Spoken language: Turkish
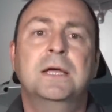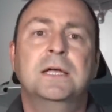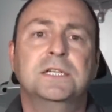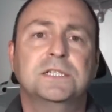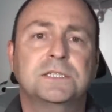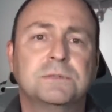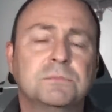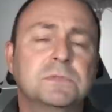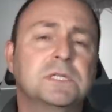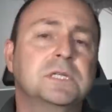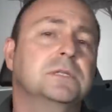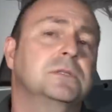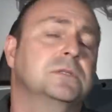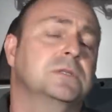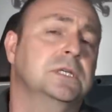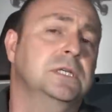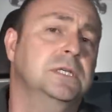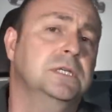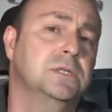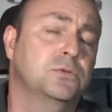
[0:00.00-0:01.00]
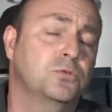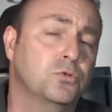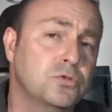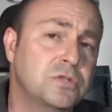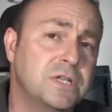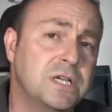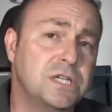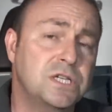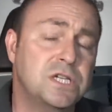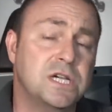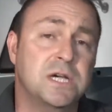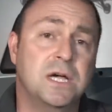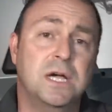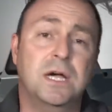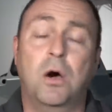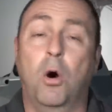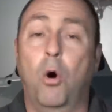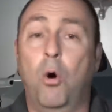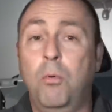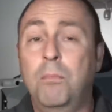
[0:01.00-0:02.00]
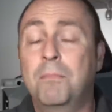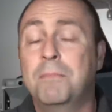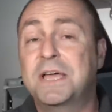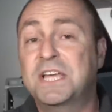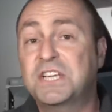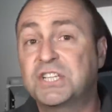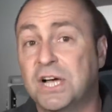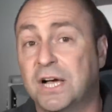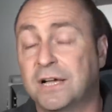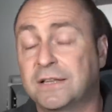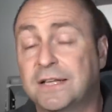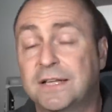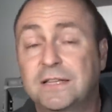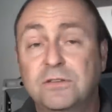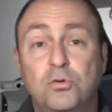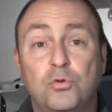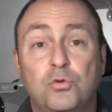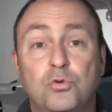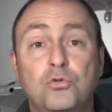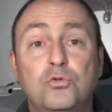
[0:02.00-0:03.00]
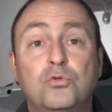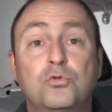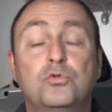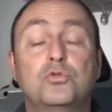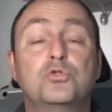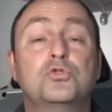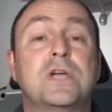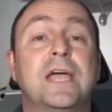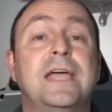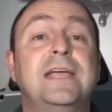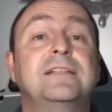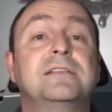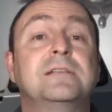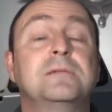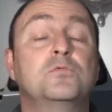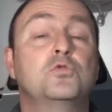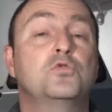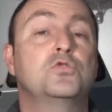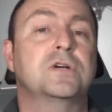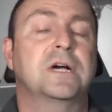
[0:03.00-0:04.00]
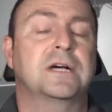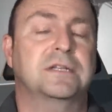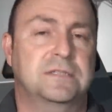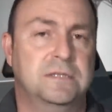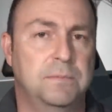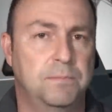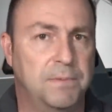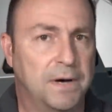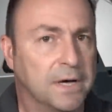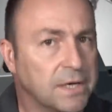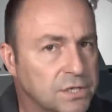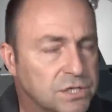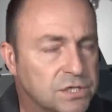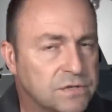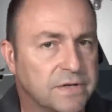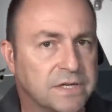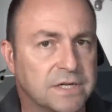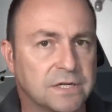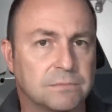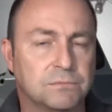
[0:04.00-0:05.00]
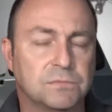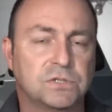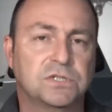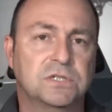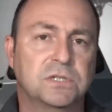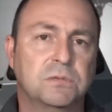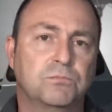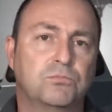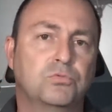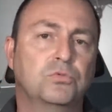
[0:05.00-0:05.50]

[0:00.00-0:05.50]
Şimdi e, TUSAŞ'a 15 adet Hürkuş eğitim uçağı siparişi verilmişti.